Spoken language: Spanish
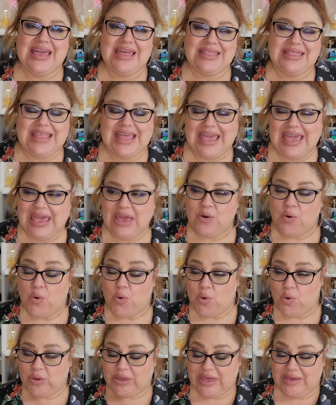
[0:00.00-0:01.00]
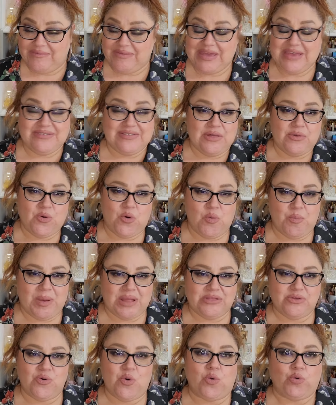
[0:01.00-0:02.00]
de o que había estado
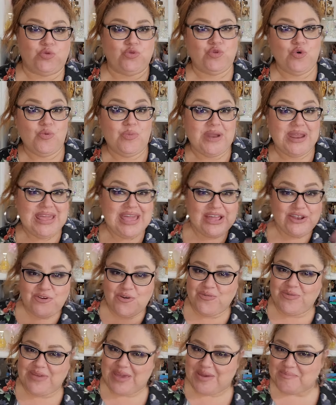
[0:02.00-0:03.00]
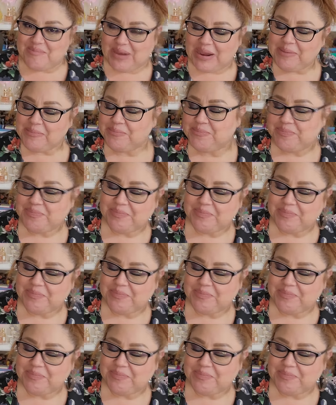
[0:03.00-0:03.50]
ocupando en octubre y en noviembre?